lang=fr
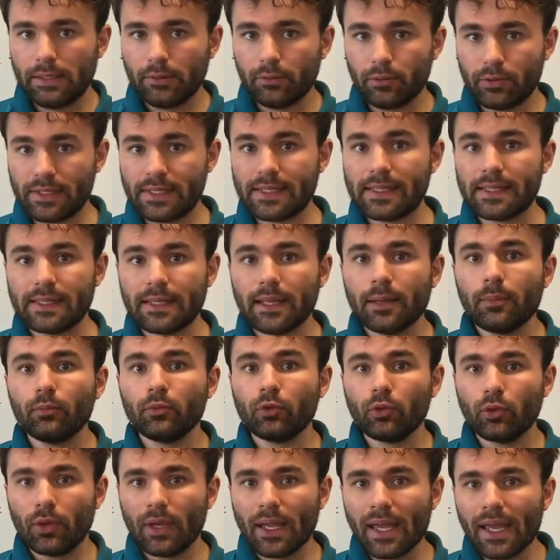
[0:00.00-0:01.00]
de système
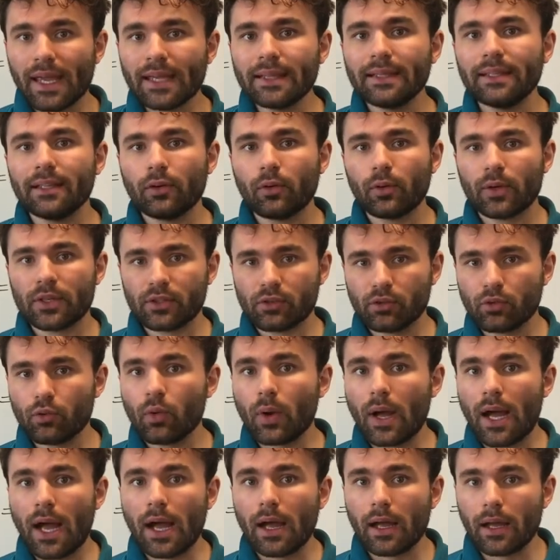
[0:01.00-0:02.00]
de n
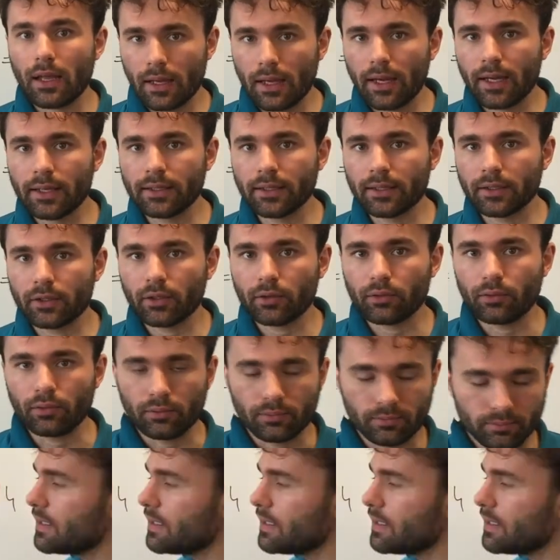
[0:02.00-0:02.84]
équations à n inconnues.